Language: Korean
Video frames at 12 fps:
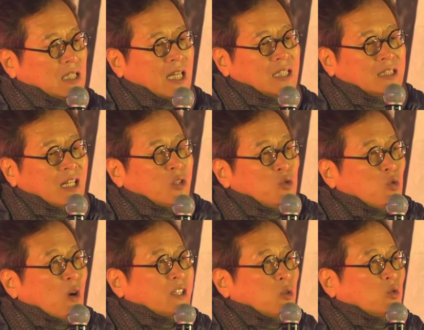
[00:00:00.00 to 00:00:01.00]
희생자
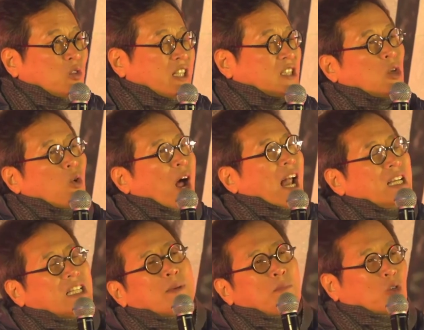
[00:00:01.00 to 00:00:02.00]
유가족들이 서로
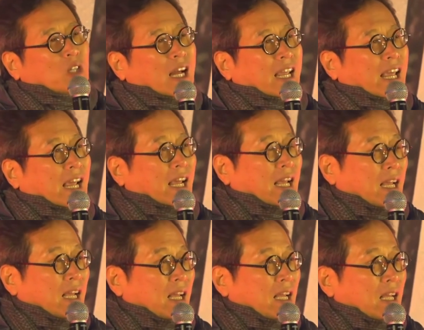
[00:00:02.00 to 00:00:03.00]
알지 못하게
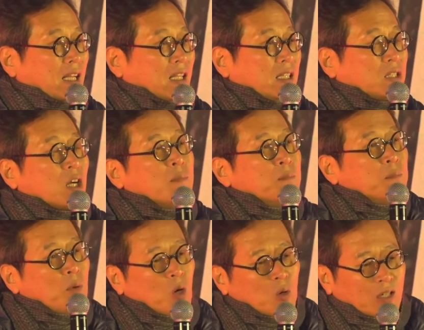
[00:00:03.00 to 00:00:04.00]

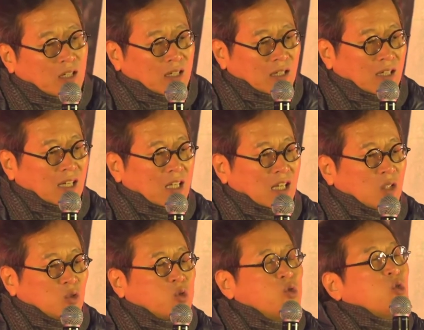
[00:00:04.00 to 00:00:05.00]
정보를
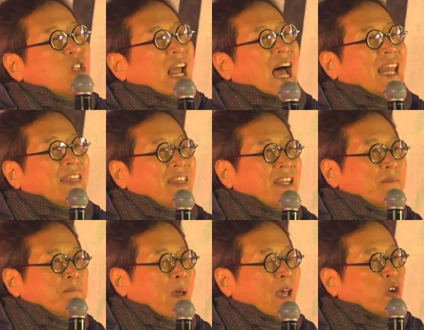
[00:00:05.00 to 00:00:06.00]
주지
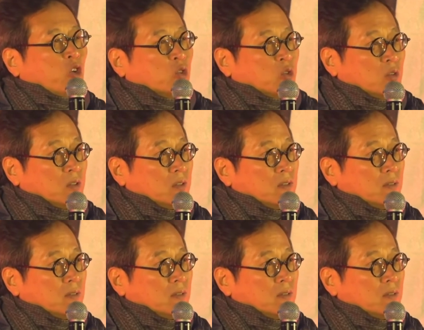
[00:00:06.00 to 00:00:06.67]
않는 폐륜,